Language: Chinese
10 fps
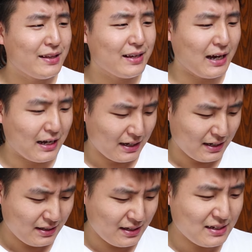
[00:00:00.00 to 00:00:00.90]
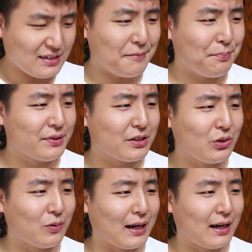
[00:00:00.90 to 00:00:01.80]
你看你现在不能
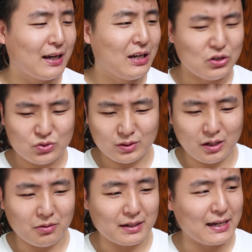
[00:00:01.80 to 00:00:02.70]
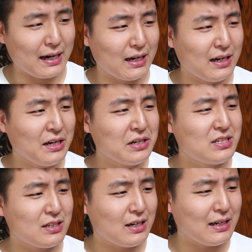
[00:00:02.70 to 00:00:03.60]
动了，住到我家，
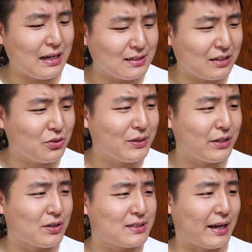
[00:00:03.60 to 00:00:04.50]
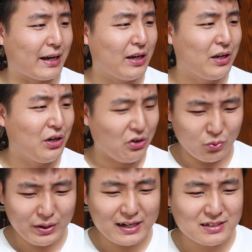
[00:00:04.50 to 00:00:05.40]
吃喝拉撒都得要钱，
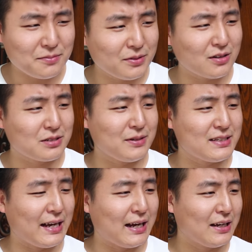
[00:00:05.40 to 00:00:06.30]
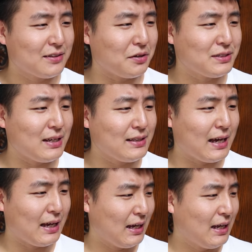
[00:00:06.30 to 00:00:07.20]
我也挣不到什么钱，到现
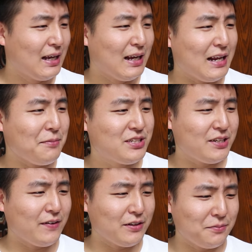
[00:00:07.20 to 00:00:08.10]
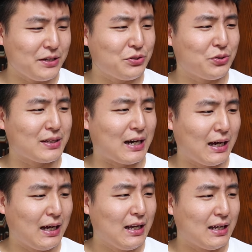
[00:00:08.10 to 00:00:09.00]
在连媳妇都没娶呢。
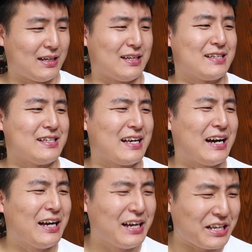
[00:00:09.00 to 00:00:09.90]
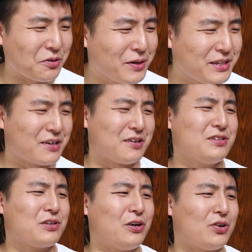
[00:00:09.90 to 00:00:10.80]
你呀，也为你儿
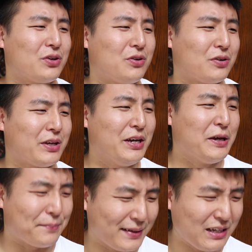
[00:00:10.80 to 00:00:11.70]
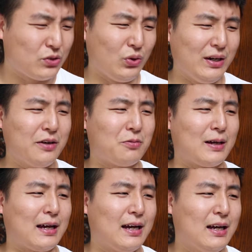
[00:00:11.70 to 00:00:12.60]
子考虑考虑，别再拖累我了。